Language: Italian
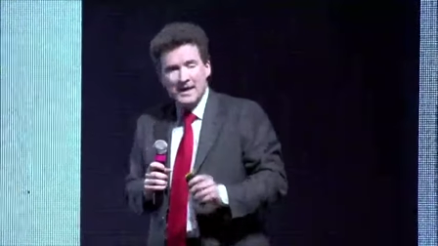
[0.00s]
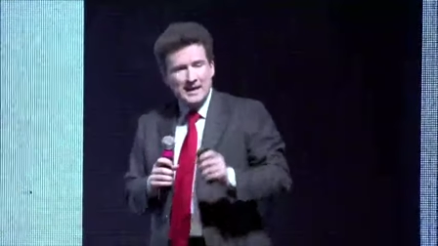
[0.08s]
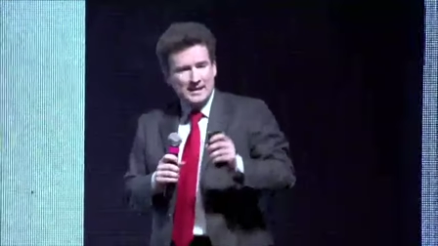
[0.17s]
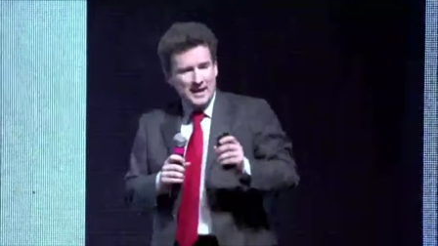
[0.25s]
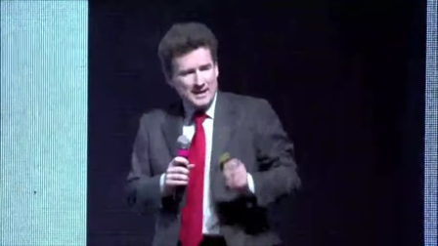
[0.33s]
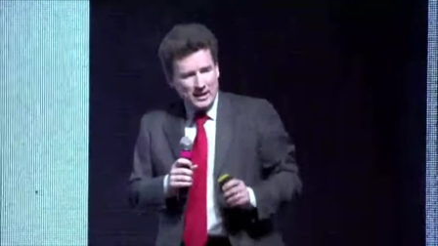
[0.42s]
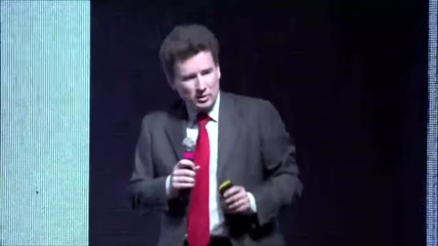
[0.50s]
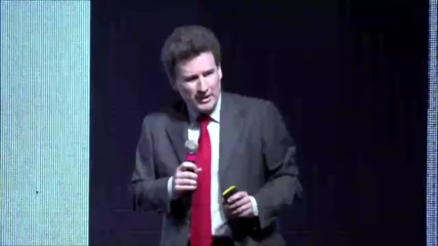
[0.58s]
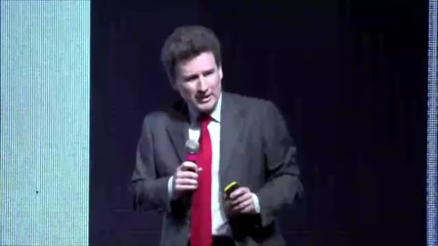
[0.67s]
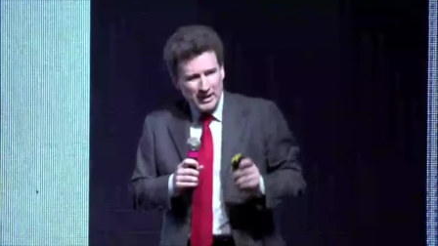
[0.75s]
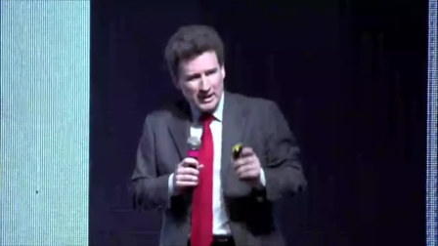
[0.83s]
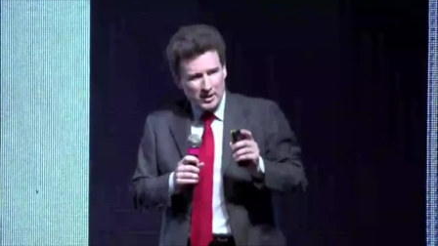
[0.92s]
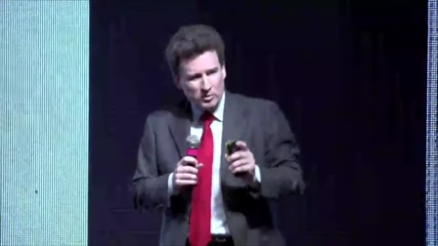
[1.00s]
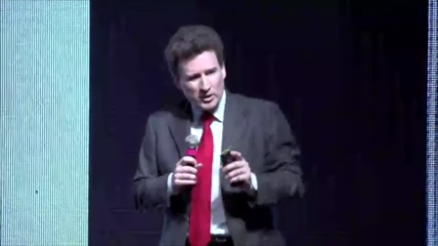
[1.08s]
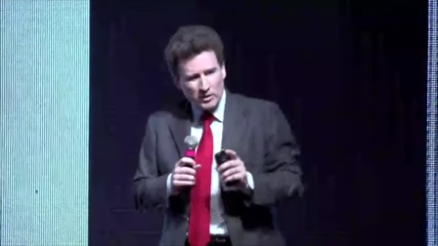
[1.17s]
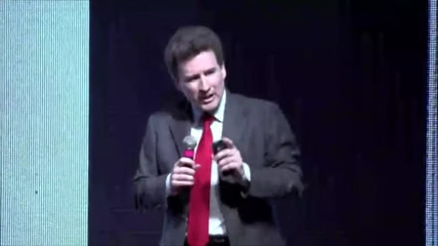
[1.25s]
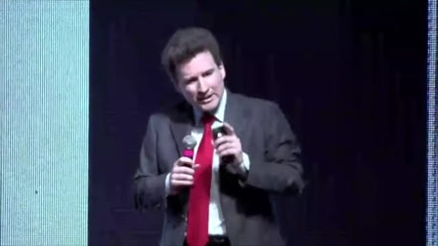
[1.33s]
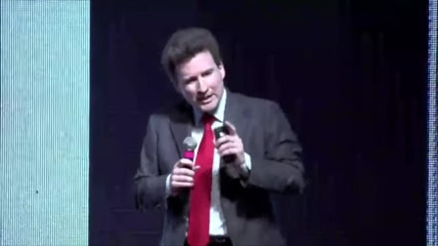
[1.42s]
Negli Stati Uniti la salute
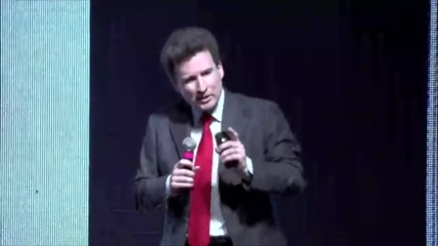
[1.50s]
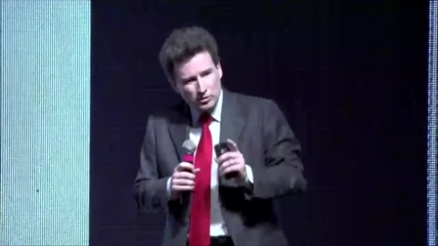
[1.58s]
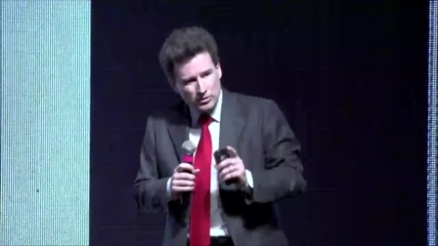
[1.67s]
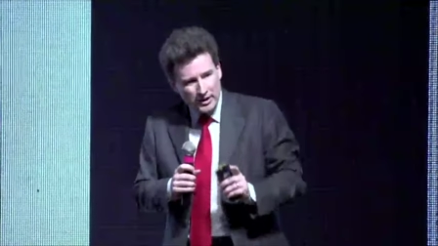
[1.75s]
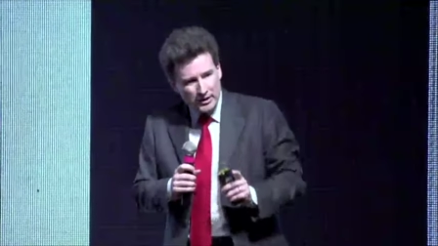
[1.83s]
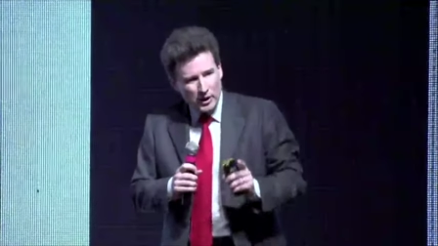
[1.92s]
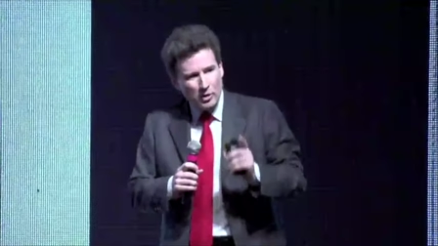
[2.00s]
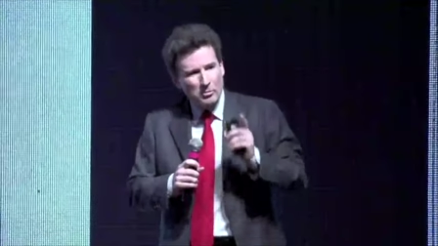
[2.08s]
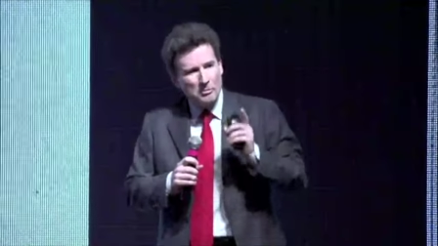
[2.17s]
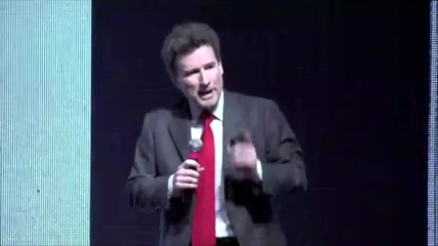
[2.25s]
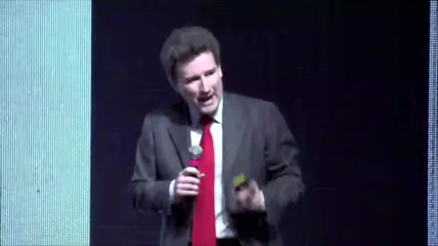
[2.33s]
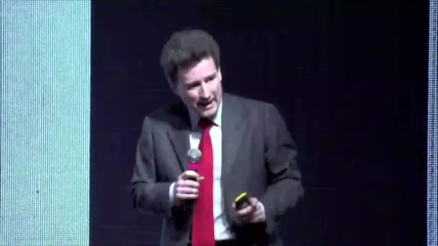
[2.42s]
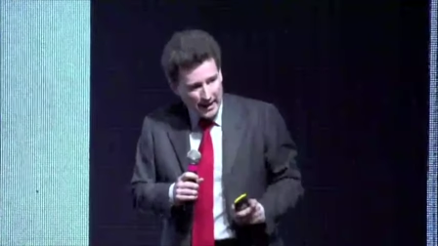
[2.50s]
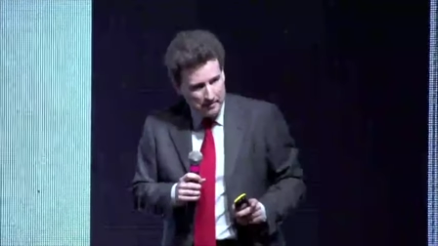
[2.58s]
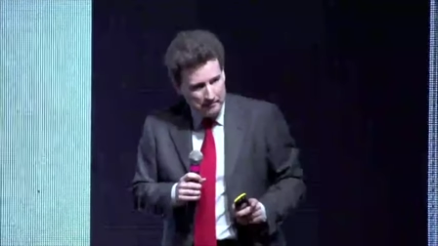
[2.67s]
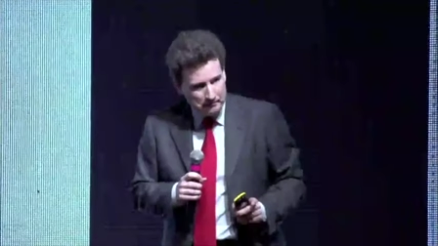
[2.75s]
non è tanto un diritto, è un bene.